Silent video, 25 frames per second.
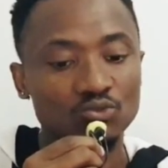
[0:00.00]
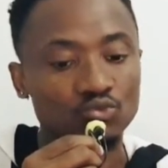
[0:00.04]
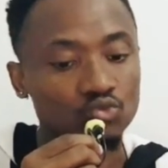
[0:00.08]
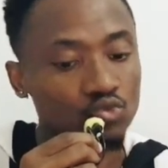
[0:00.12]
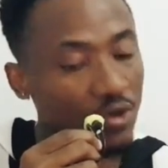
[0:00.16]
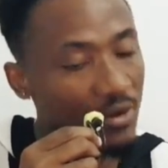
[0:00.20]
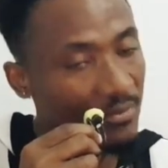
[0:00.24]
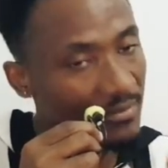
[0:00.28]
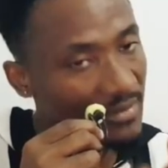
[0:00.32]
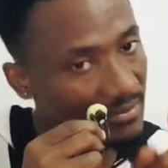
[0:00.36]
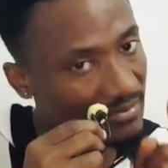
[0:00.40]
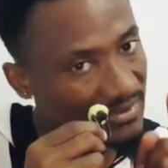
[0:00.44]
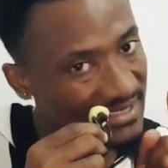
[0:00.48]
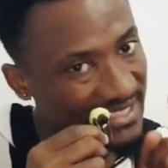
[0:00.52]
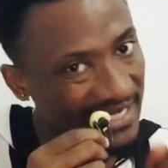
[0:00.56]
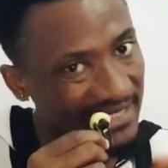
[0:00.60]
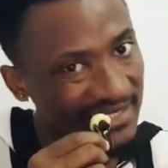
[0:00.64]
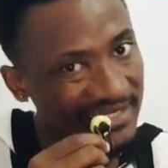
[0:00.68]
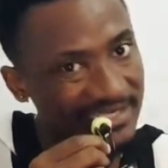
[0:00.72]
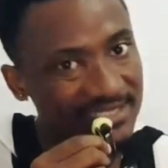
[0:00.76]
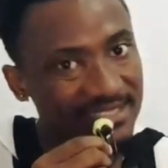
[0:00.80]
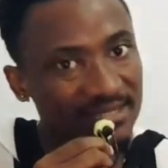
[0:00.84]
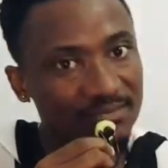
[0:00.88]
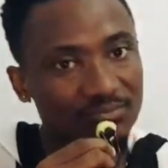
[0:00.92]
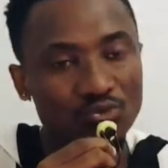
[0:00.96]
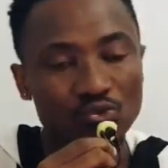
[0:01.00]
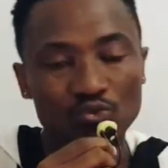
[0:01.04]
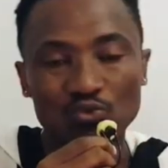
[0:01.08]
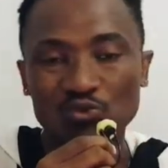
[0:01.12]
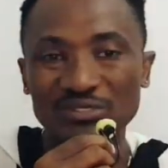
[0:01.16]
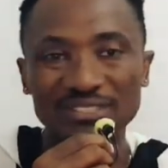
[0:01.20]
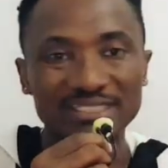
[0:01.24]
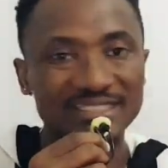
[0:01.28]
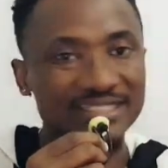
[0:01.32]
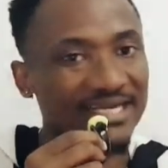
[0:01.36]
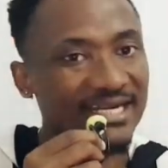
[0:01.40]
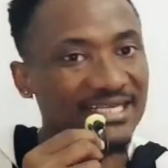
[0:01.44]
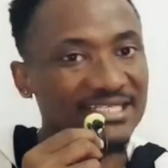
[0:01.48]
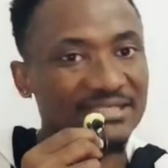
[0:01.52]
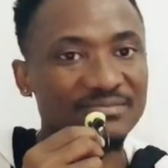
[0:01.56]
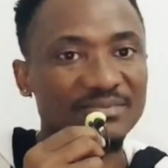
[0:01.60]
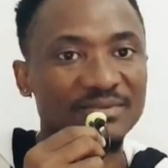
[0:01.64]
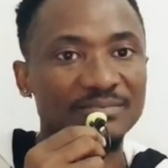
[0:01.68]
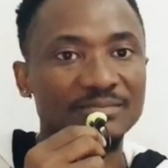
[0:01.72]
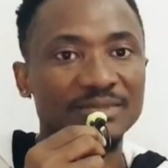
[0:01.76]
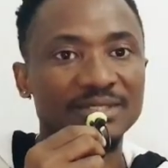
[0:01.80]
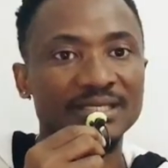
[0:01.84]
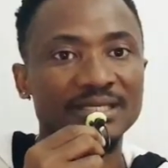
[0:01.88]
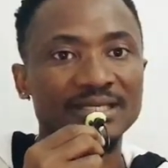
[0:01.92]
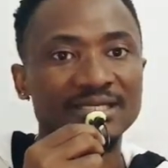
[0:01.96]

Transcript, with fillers: Toi-même, tu as laissé beaucoup de traces même.